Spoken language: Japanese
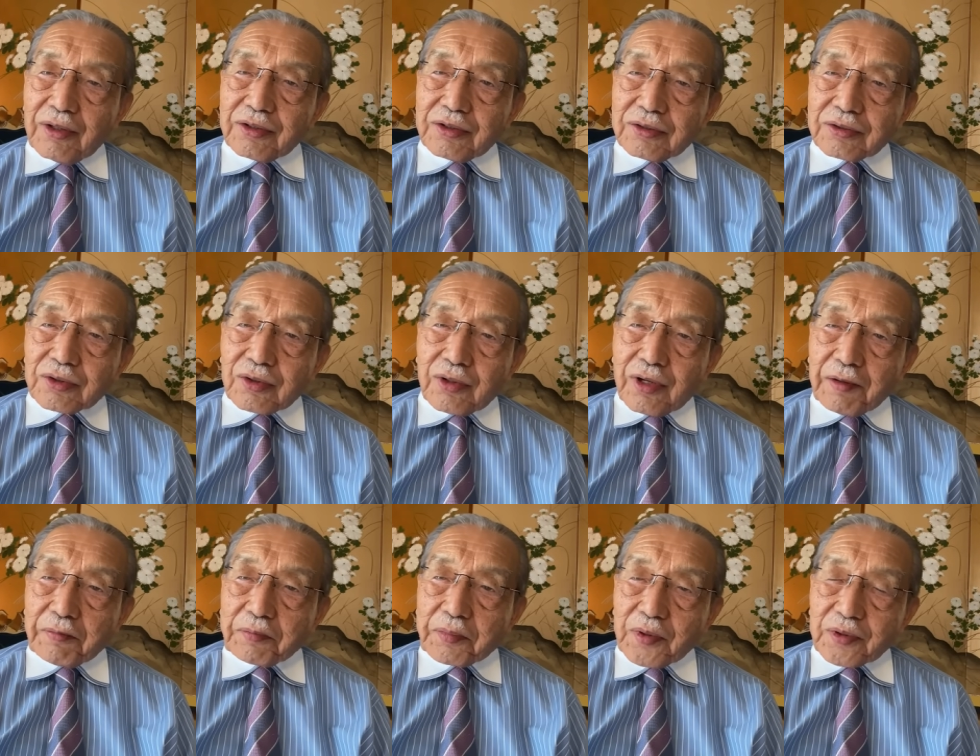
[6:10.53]
いうのを
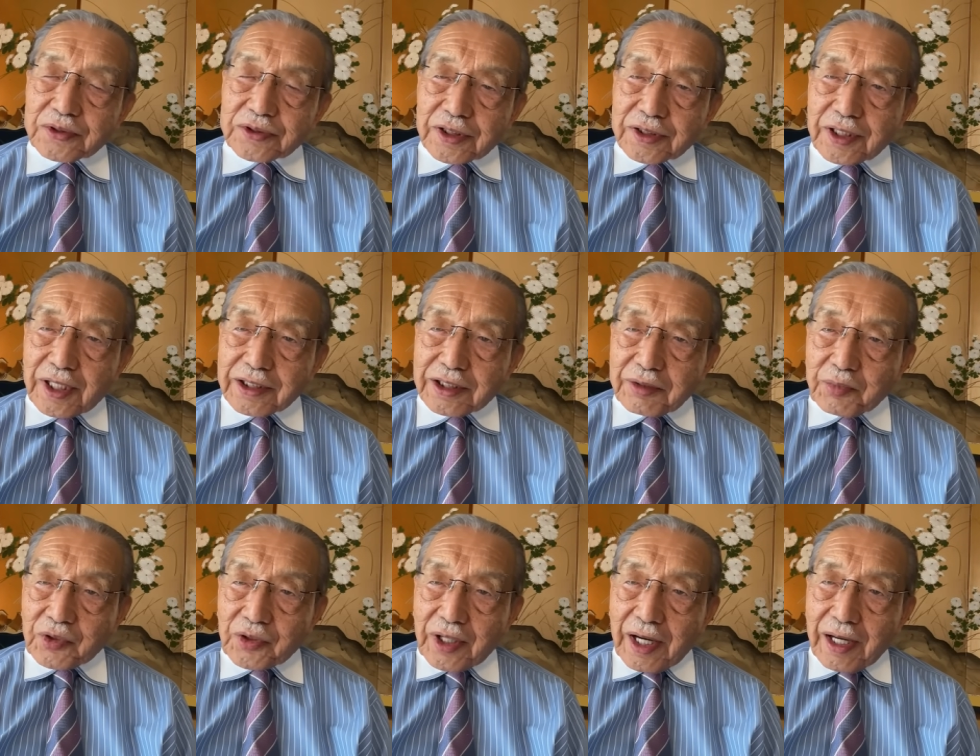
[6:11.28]
発表して大
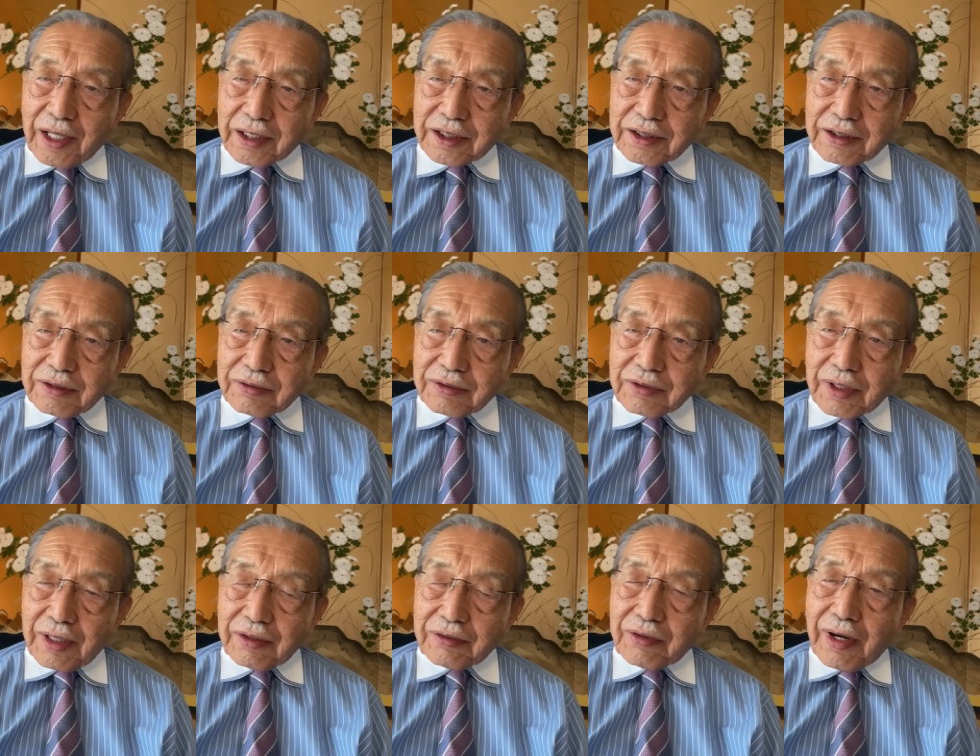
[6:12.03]
規模な金
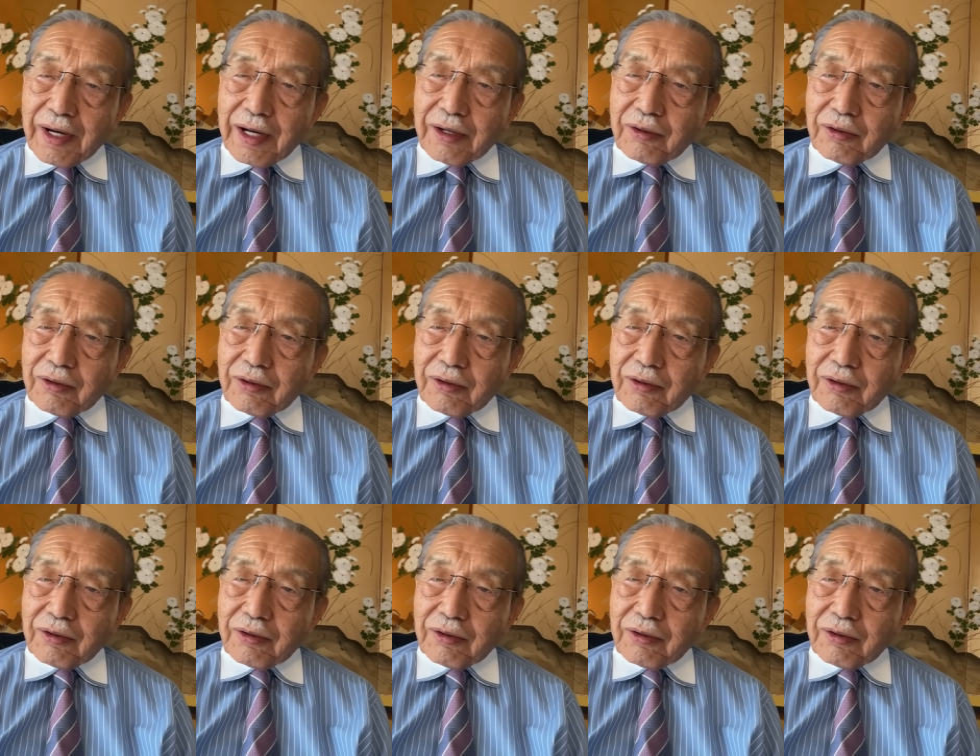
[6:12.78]
融緩和